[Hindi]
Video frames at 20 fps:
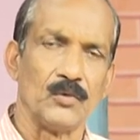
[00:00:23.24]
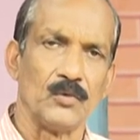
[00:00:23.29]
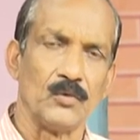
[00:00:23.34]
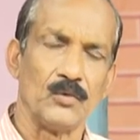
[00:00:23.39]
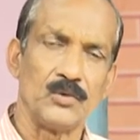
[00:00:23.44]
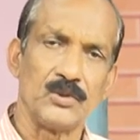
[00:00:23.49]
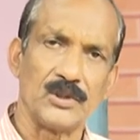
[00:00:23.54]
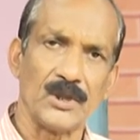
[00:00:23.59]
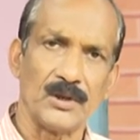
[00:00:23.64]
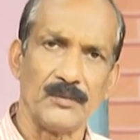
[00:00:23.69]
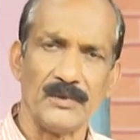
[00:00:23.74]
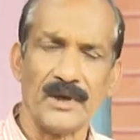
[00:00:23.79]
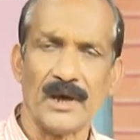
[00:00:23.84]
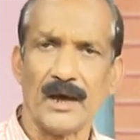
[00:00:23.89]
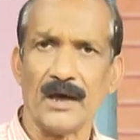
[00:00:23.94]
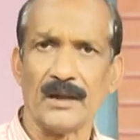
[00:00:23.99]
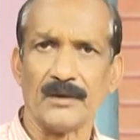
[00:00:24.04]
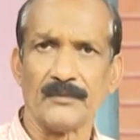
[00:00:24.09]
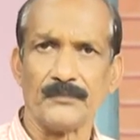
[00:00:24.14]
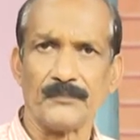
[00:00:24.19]
उत्तर
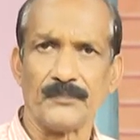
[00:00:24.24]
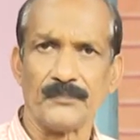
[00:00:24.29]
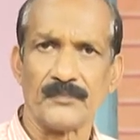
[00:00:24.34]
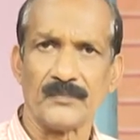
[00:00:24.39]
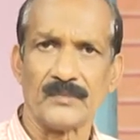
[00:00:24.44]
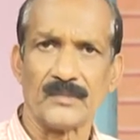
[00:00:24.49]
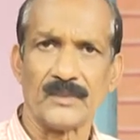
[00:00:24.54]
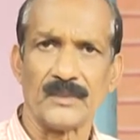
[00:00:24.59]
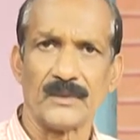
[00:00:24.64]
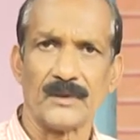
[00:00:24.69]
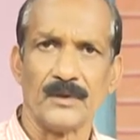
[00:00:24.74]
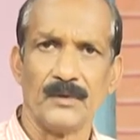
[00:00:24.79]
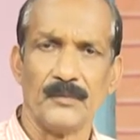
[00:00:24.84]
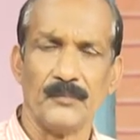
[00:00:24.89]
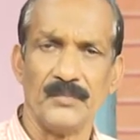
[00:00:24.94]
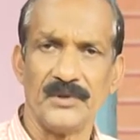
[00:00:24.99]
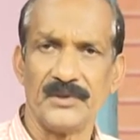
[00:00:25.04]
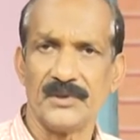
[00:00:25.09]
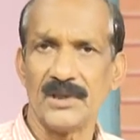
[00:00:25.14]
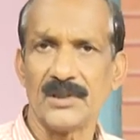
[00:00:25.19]
बिहार
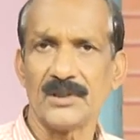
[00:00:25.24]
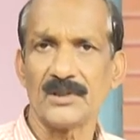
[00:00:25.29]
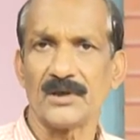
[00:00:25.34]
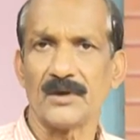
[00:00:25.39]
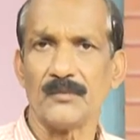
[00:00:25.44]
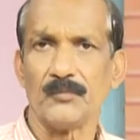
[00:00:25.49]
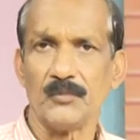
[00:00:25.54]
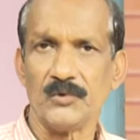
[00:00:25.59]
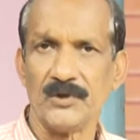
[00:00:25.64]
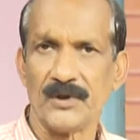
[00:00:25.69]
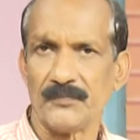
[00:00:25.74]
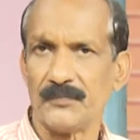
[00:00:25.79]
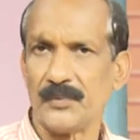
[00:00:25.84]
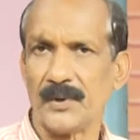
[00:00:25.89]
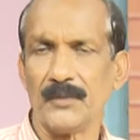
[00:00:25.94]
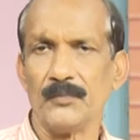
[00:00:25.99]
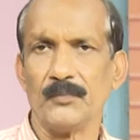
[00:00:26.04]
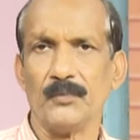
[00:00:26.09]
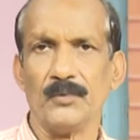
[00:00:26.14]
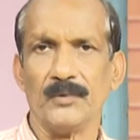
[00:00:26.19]
विशेषकर
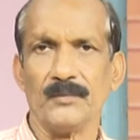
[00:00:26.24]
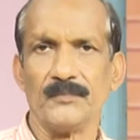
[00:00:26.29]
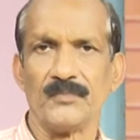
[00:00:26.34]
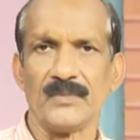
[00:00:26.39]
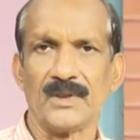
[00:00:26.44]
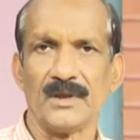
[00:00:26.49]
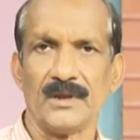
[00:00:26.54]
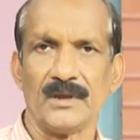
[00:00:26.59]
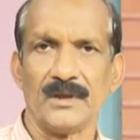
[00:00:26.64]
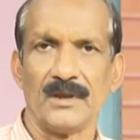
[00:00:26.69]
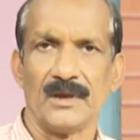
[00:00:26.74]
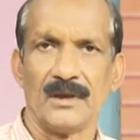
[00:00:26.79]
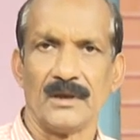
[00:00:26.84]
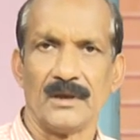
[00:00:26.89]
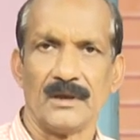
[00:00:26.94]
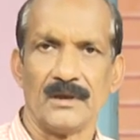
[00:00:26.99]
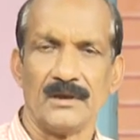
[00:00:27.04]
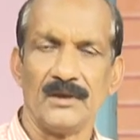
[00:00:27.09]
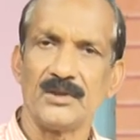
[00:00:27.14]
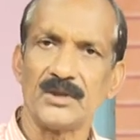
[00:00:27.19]
मुजफ्फरपुर
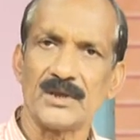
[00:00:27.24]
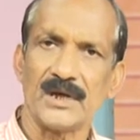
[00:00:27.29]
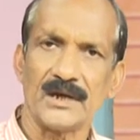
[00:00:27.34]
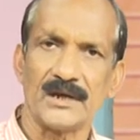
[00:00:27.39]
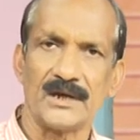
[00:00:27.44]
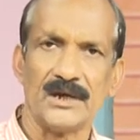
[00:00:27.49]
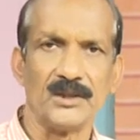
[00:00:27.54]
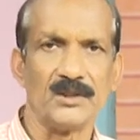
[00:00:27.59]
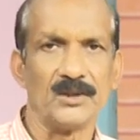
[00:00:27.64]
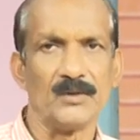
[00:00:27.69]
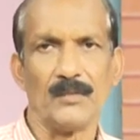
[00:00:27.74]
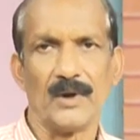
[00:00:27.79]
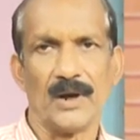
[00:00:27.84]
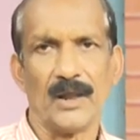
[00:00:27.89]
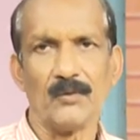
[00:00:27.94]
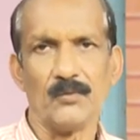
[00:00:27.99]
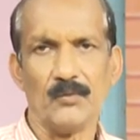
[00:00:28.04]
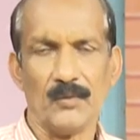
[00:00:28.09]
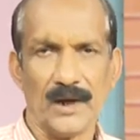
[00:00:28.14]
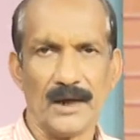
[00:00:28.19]
इसका केंद्र
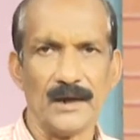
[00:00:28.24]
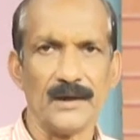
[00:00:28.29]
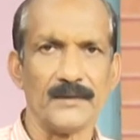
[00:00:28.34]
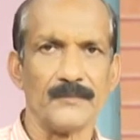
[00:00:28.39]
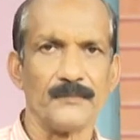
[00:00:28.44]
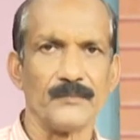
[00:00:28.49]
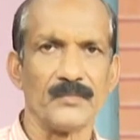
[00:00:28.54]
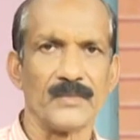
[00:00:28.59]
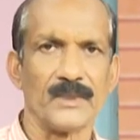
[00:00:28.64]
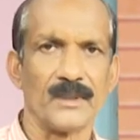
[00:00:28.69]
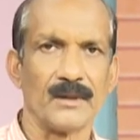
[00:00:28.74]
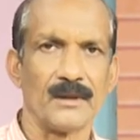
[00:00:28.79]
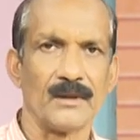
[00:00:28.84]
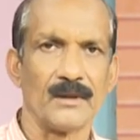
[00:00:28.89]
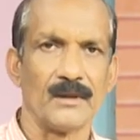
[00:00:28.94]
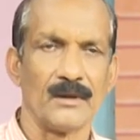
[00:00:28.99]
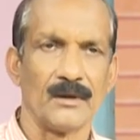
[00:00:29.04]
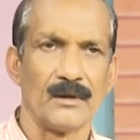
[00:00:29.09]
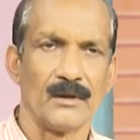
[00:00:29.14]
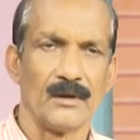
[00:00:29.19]
बना हुआ है
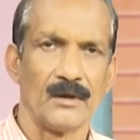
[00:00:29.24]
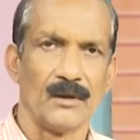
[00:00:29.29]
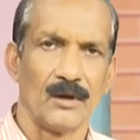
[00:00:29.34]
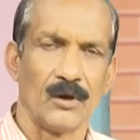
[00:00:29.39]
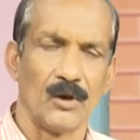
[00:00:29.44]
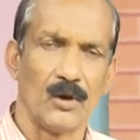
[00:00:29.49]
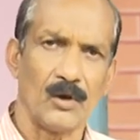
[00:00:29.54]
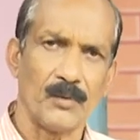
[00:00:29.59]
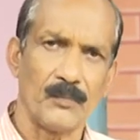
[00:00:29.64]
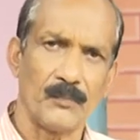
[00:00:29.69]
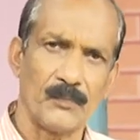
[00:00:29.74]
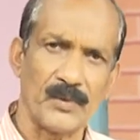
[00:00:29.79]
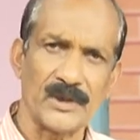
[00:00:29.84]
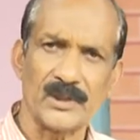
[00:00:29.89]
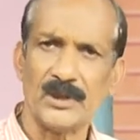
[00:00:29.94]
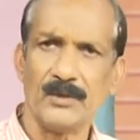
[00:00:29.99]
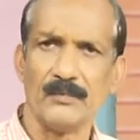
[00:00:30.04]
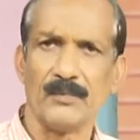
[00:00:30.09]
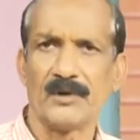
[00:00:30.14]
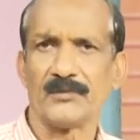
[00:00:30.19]
और
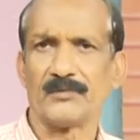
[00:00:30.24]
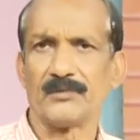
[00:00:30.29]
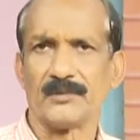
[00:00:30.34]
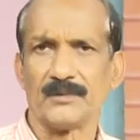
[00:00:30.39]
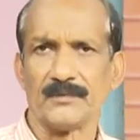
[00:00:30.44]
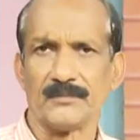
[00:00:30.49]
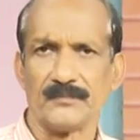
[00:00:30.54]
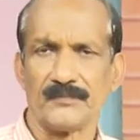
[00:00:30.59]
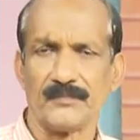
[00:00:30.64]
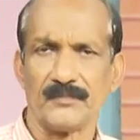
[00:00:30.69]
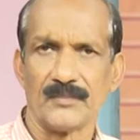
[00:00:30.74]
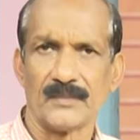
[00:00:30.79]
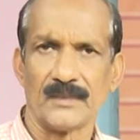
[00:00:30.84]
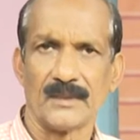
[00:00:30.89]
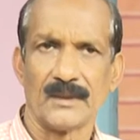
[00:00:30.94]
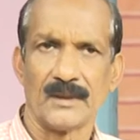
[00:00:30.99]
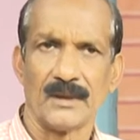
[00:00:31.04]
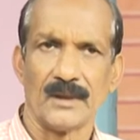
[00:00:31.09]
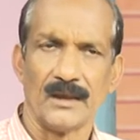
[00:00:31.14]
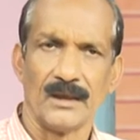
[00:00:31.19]
प्रतिवर्ष
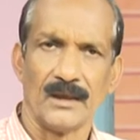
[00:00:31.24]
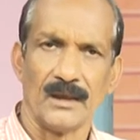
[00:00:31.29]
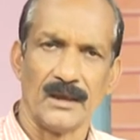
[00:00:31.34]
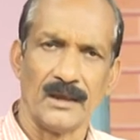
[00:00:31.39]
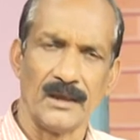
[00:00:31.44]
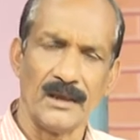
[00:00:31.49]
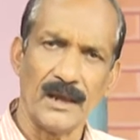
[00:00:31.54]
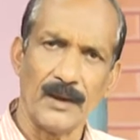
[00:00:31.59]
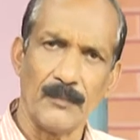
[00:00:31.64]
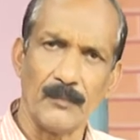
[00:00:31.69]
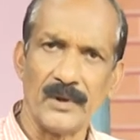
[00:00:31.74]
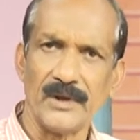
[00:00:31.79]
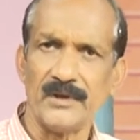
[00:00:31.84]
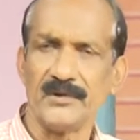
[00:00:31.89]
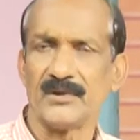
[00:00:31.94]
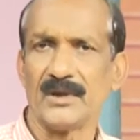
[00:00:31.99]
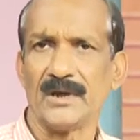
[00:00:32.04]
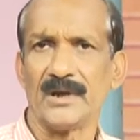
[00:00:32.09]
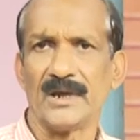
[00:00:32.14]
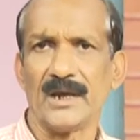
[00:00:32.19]
यह बड़ी
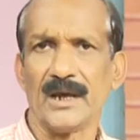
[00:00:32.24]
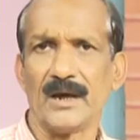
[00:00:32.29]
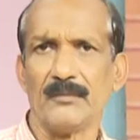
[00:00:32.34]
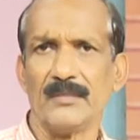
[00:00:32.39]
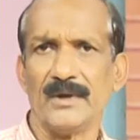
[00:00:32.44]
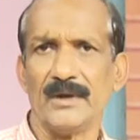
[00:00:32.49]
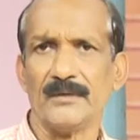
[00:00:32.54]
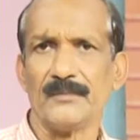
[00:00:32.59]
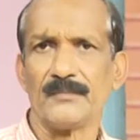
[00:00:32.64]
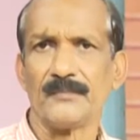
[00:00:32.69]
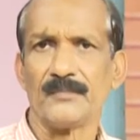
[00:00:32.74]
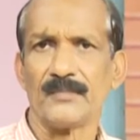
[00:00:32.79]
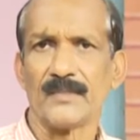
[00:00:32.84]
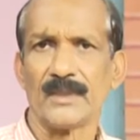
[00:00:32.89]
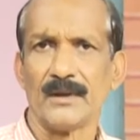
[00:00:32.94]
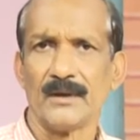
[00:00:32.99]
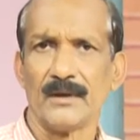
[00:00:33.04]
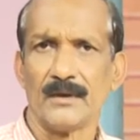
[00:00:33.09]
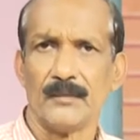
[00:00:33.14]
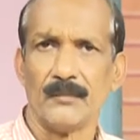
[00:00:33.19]
संख्या में
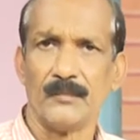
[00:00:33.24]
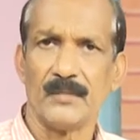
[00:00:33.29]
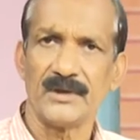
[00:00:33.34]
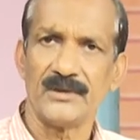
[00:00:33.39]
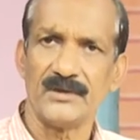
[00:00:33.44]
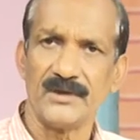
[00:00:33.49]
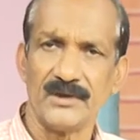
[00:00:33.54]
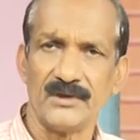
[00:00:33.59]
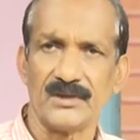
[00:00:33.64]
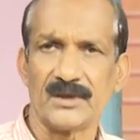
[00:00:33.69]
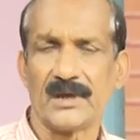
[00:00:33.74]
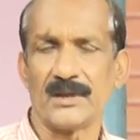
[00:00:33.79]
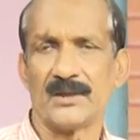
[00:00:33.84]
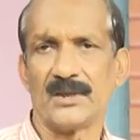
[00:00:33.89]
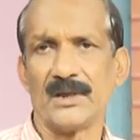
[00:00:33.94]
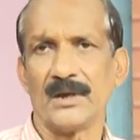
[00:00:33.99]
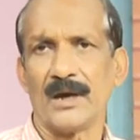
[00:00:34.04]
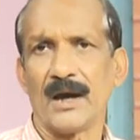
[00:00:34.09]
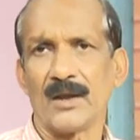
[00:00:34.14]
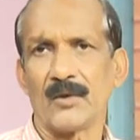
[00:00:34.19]
बच्चे इसका
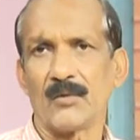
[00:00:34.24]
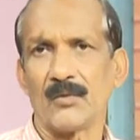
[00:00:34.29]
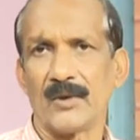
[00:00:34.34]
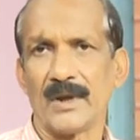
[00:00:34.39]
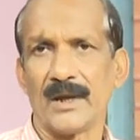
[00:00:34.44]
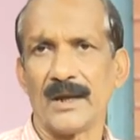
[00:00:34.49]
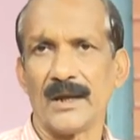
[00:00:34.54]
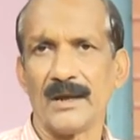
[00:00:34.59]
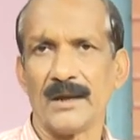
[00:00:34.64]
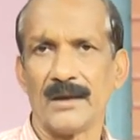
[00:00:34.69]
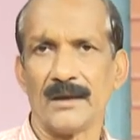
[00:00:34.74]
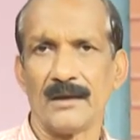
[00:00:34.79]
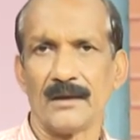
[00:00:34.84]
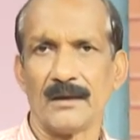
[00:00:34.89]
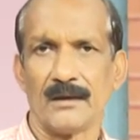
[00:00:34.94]
शिकार हो रहे हैं